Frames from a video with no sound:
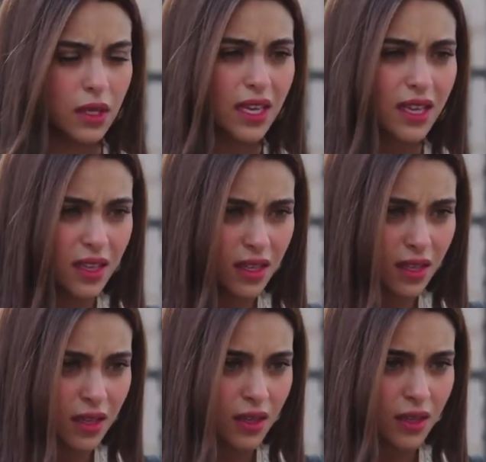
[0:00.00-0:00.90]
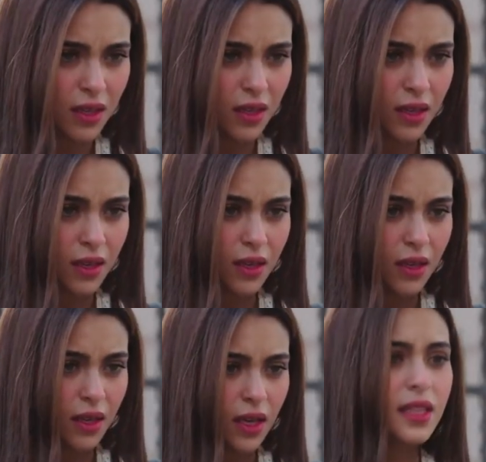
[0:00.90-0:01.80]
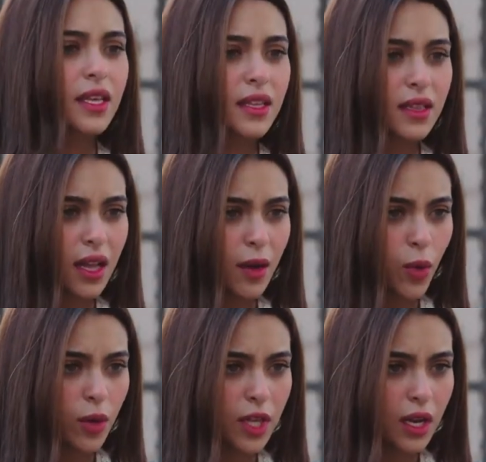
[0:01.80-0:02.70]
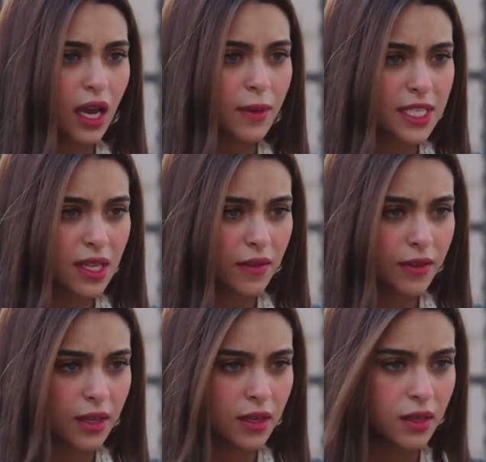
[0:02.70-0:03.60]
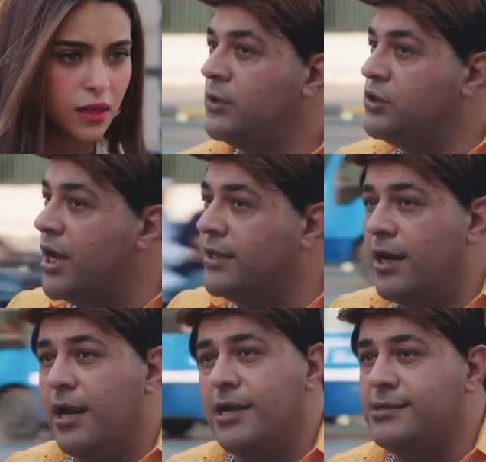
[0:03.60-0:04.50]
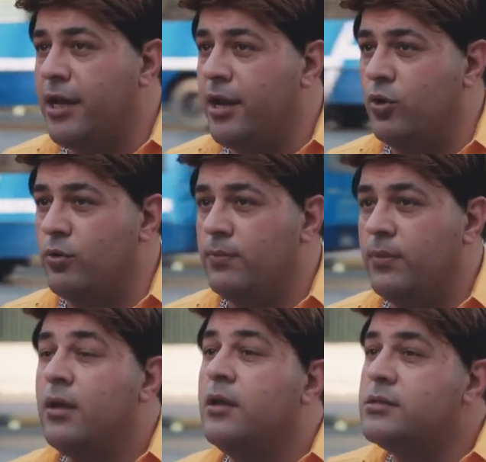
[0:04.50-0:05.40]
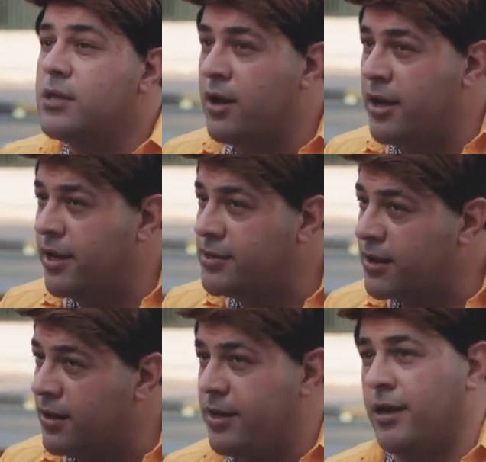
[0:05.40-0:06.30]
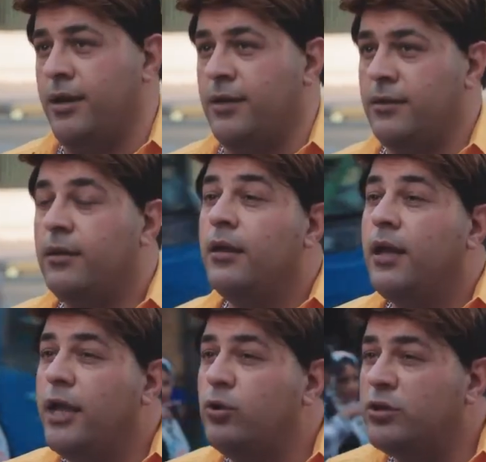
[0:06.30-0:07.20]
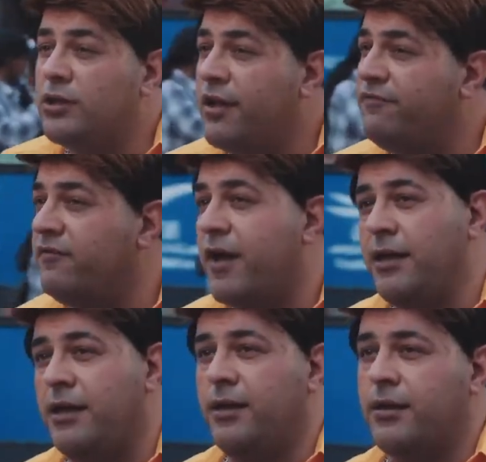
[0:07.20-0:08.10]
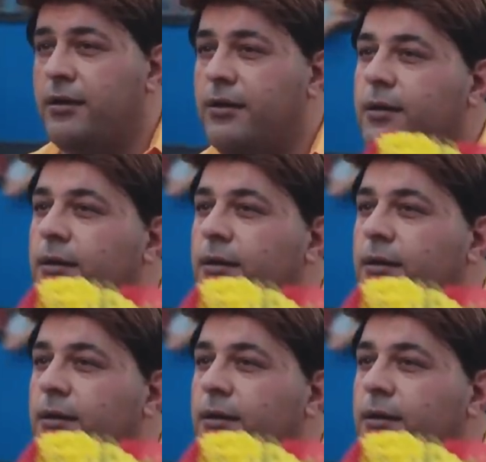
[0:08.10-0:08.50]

ايه انت اديت لعم عبد الله 5000 جنيه الشهاده لله يستاهلهم صنايعي صنايعي ايده تتلف في حرير